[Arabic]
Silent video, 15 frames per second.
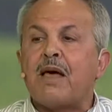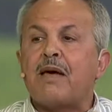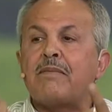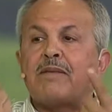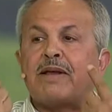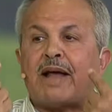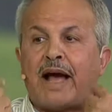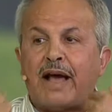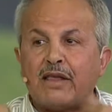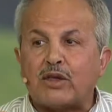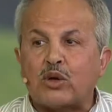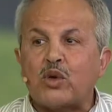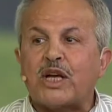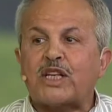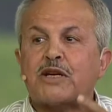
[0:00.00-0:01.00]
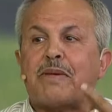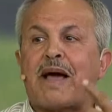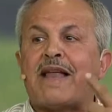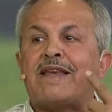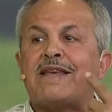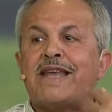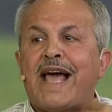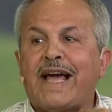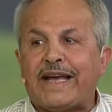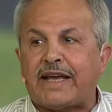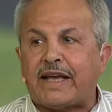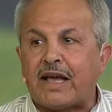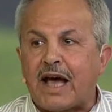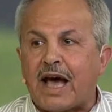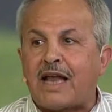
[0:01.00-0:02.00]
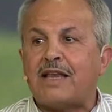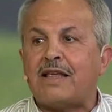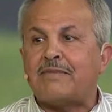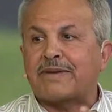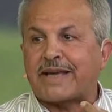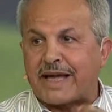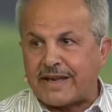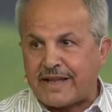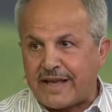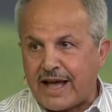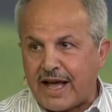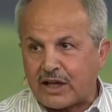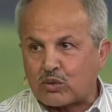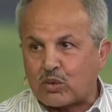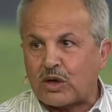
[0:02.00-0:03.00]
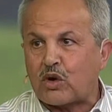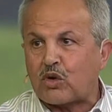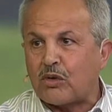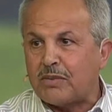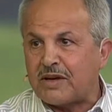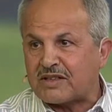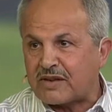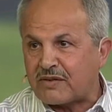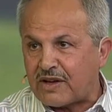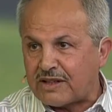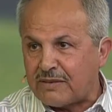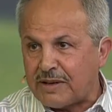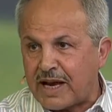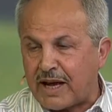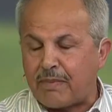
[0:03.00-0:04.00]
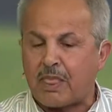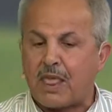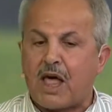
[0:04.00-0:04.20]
من حيث أنه يجب أن نعي الإمكانيات ونقوم بالاستفادة منها